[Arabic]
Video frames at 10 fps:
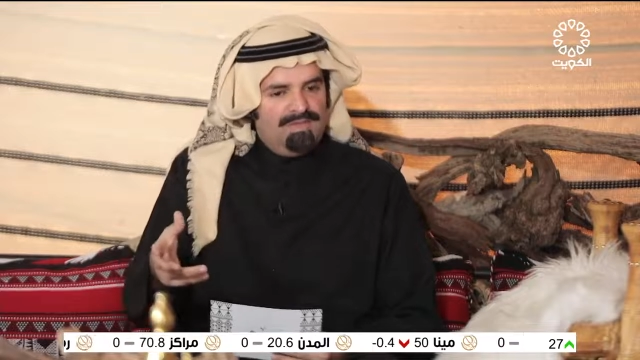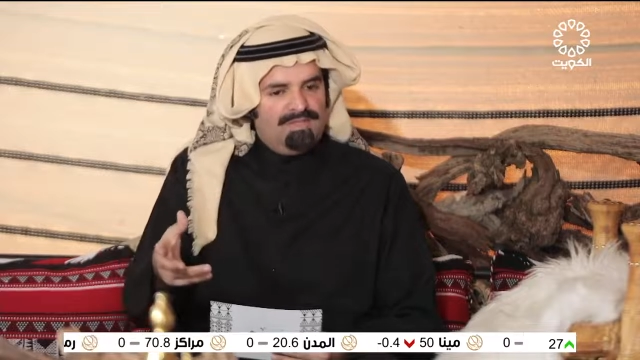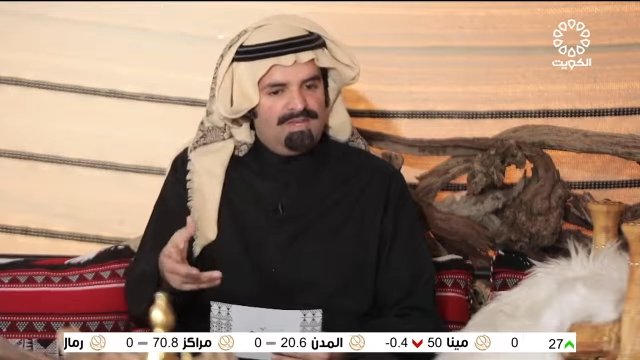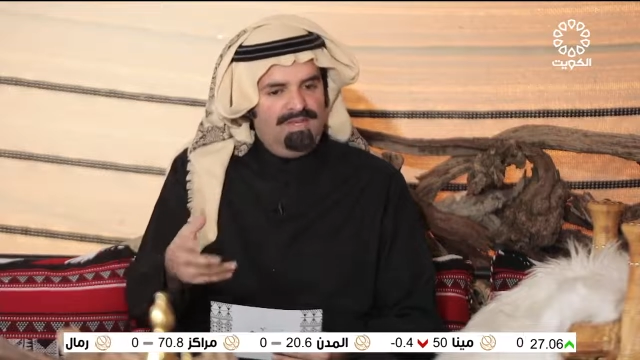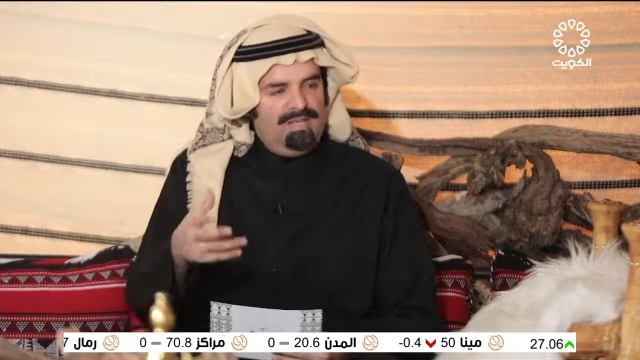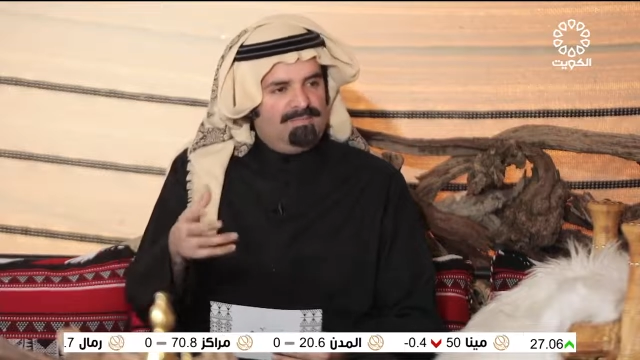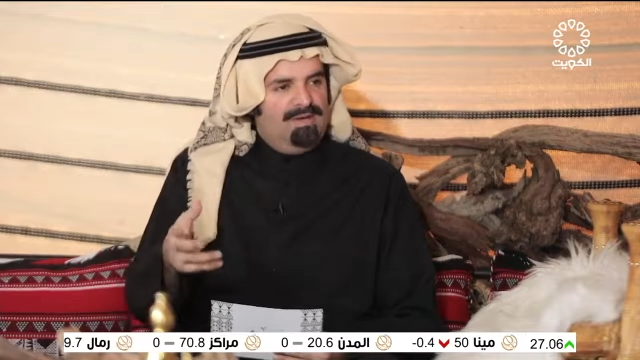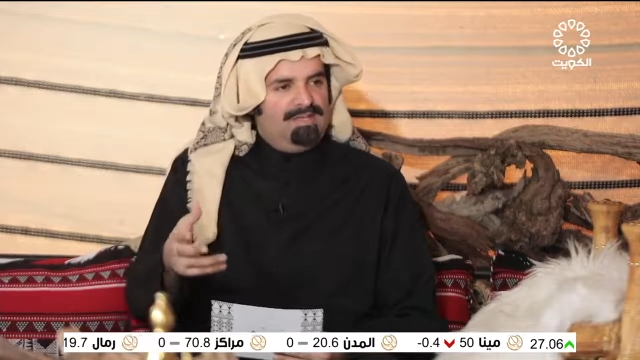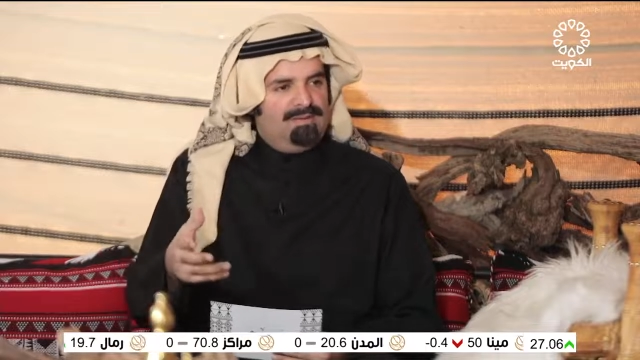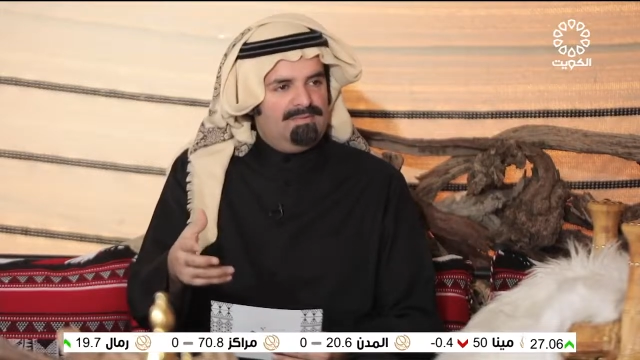ترى احنا
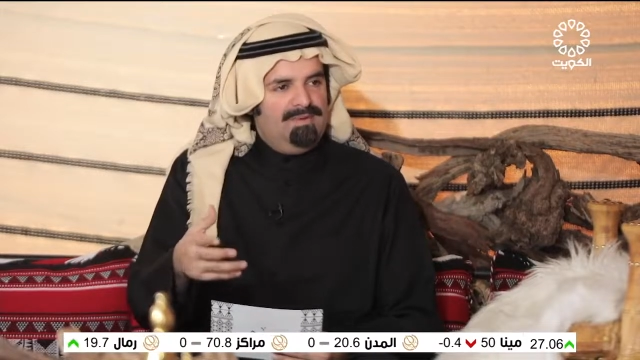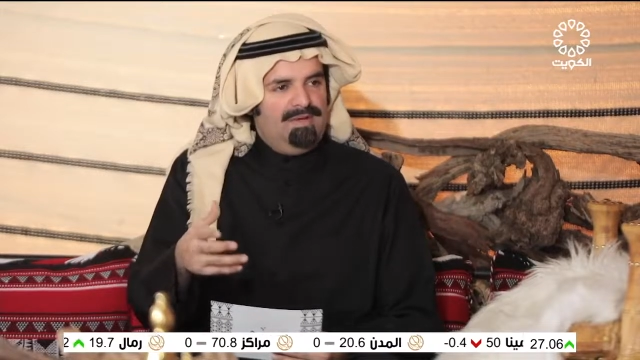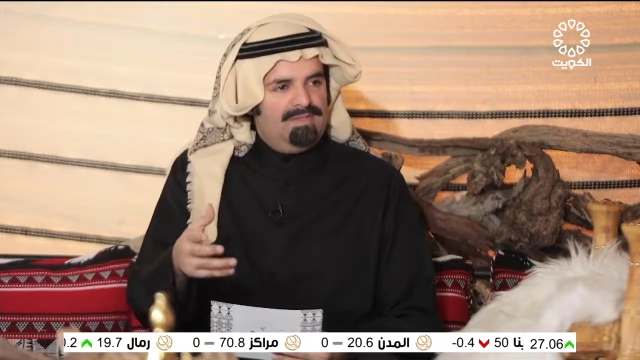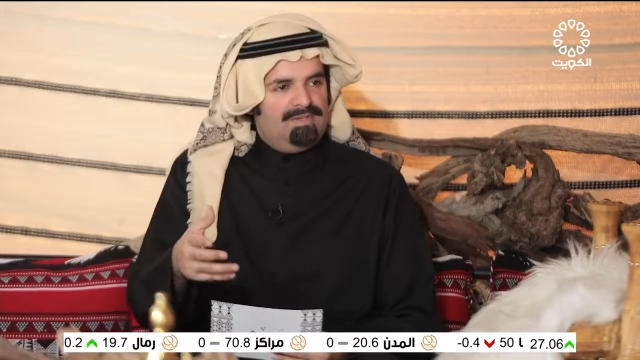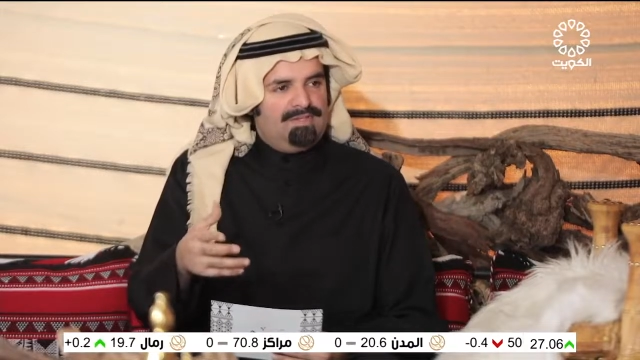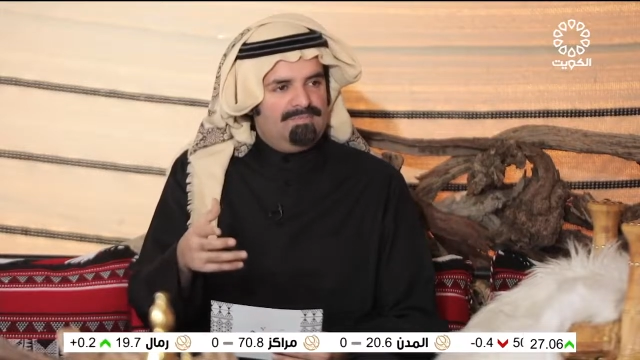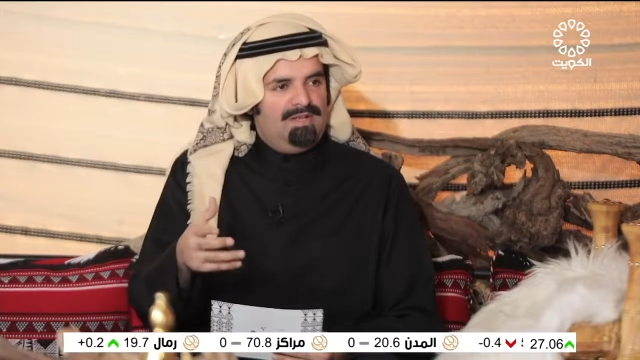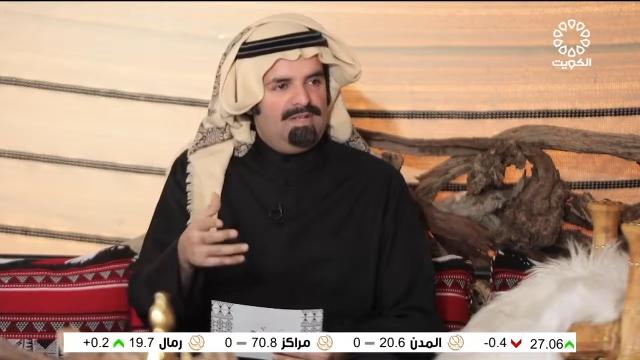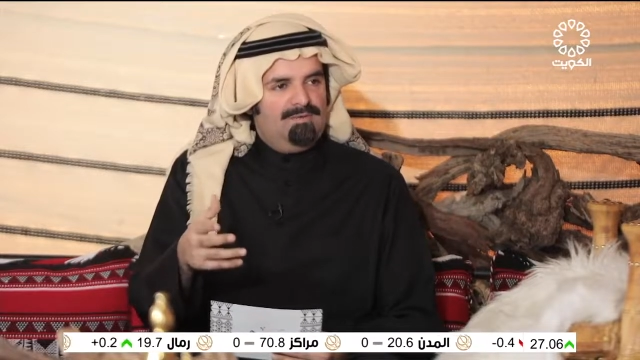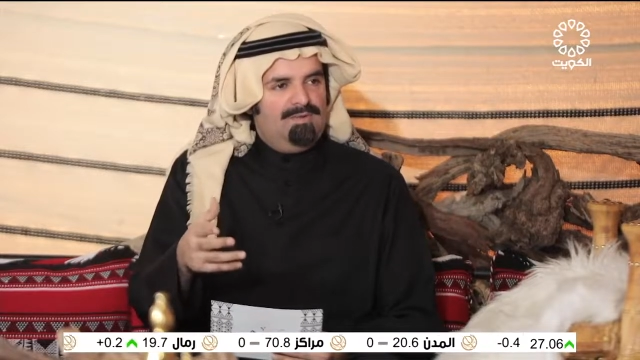بعد قبل بعض
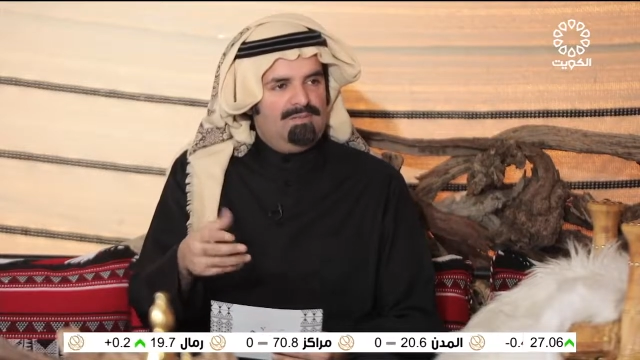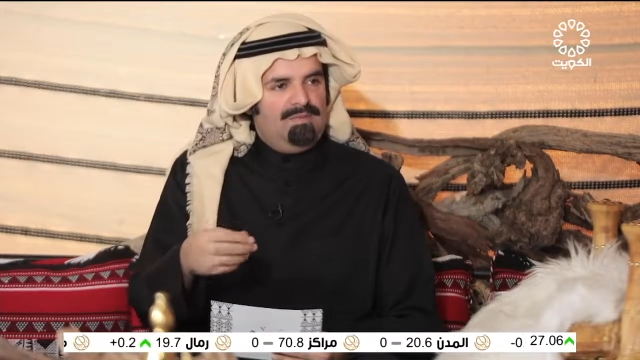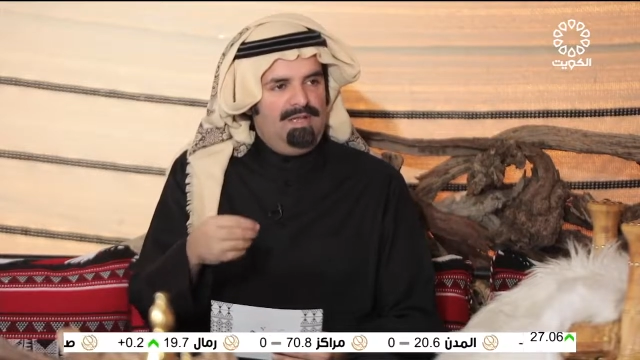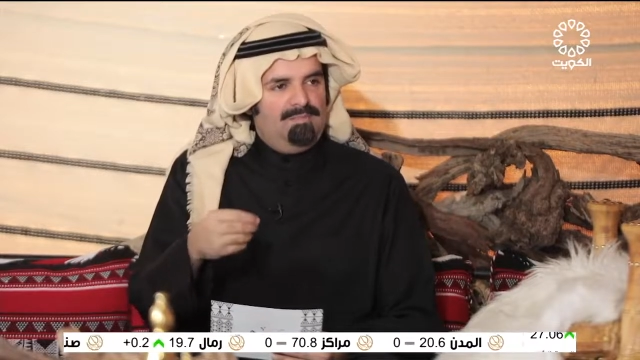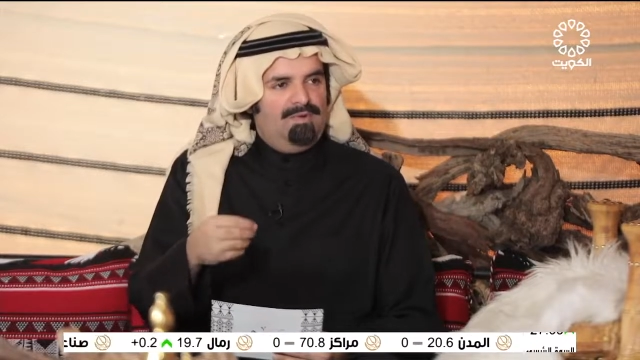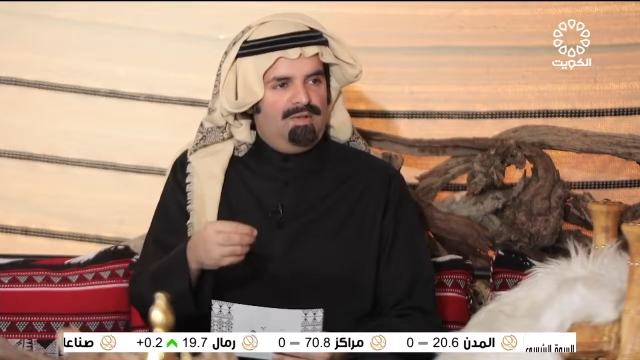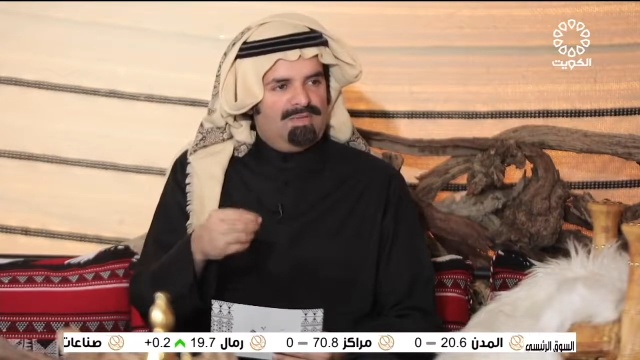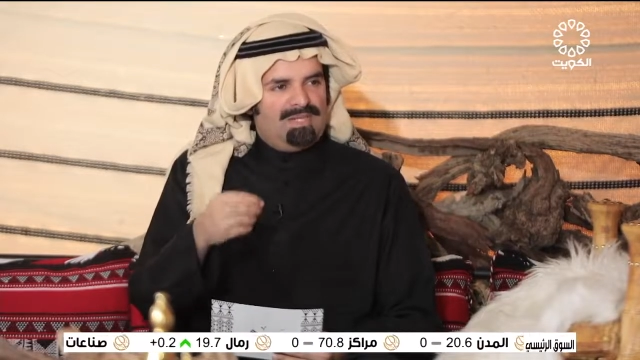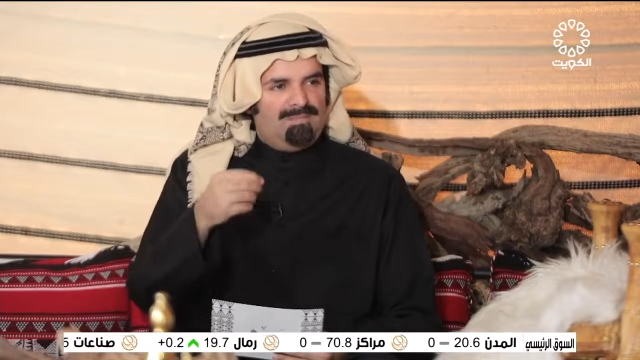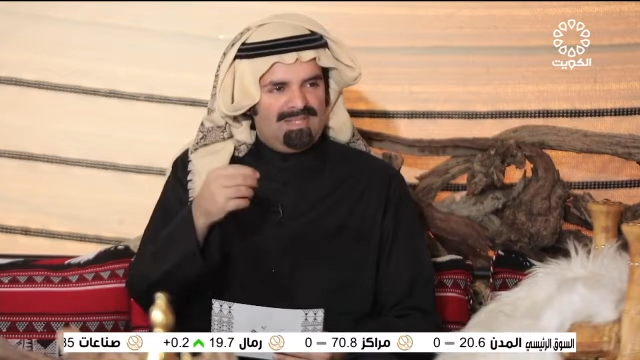شيبان الاولين ما يحبون
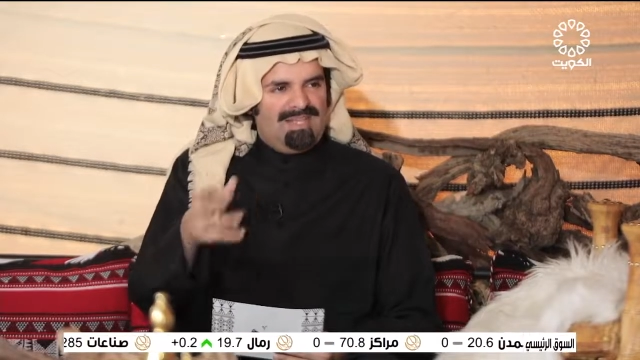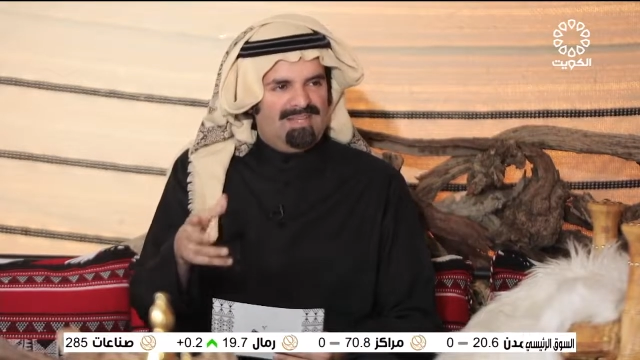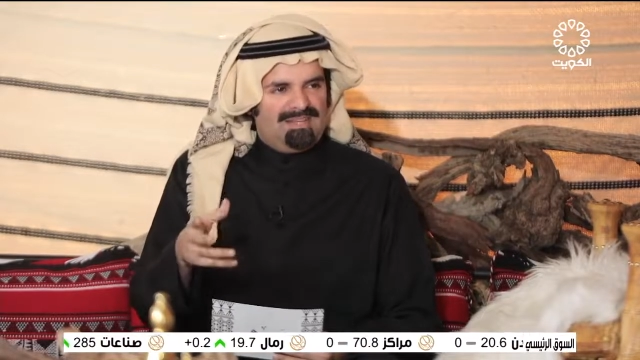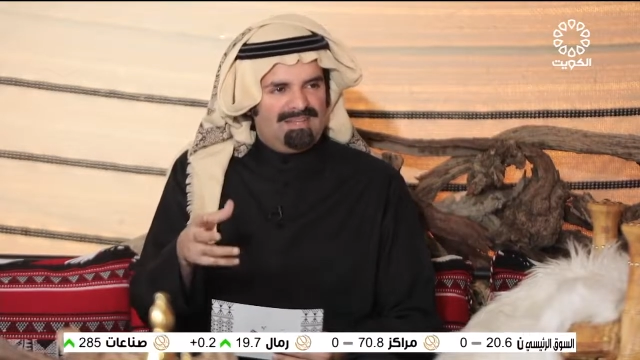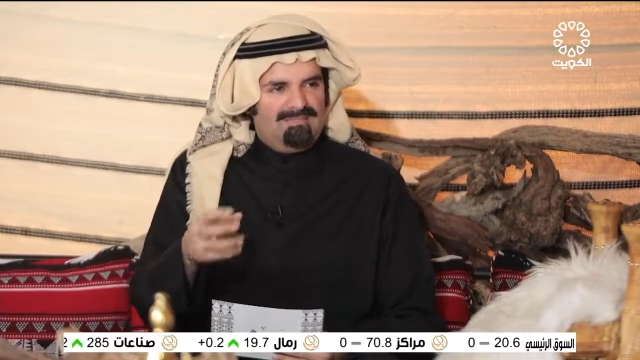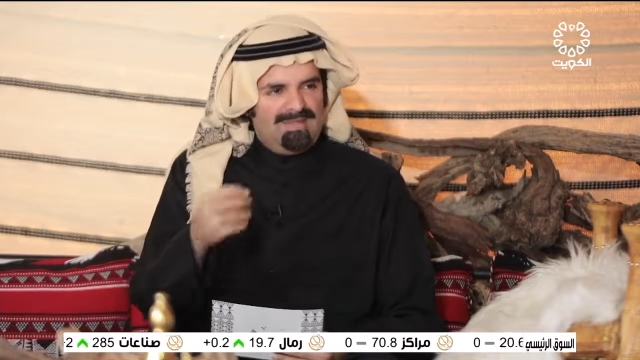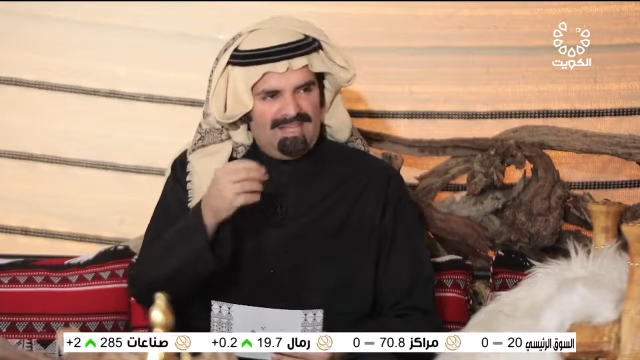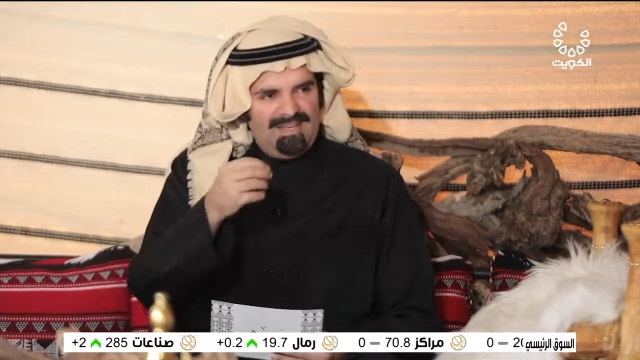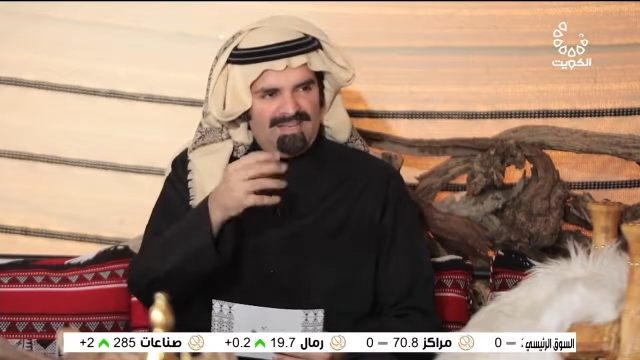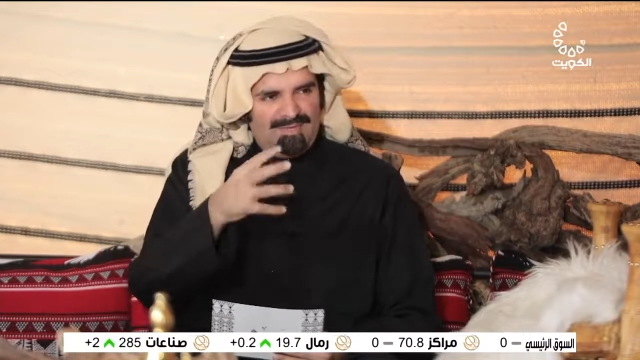كلمه شبه النار أي. كلمه
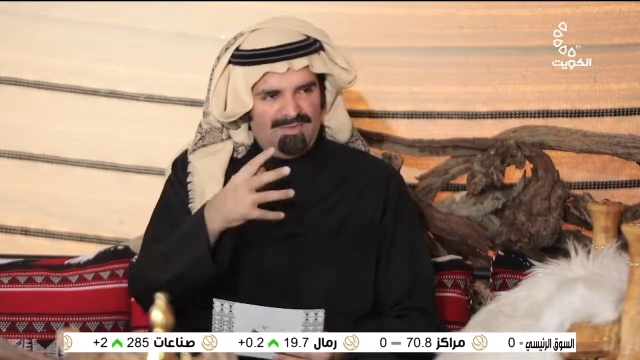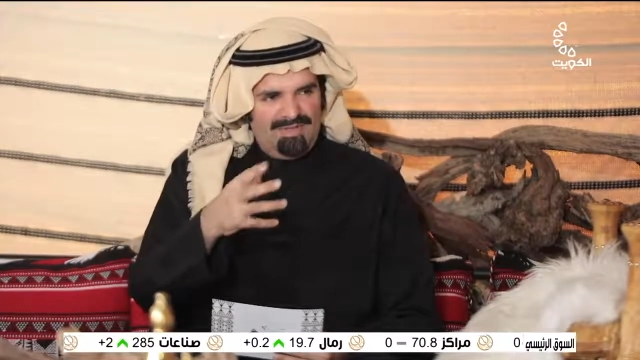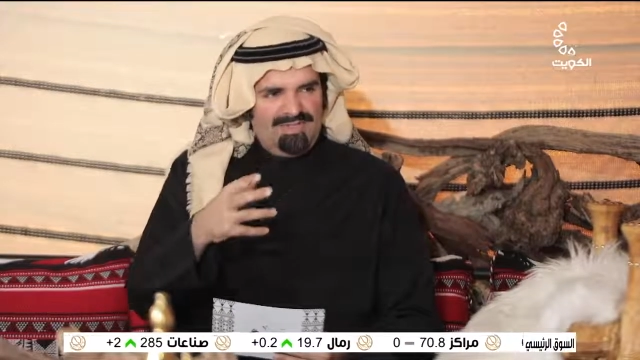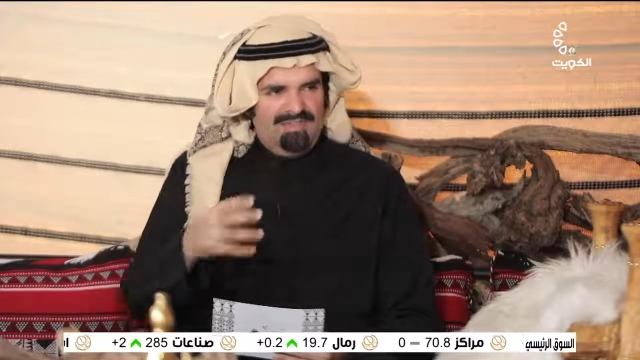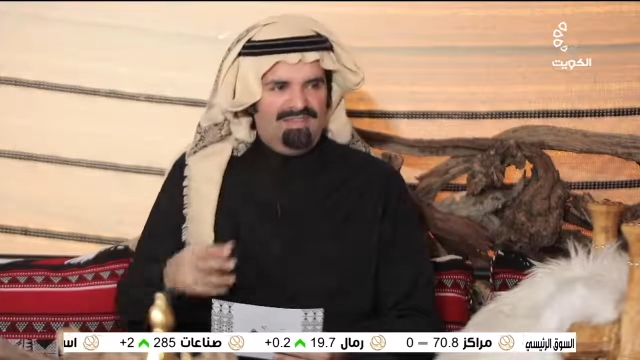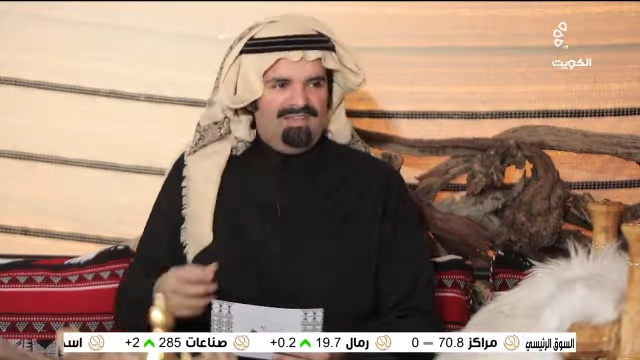النار شوي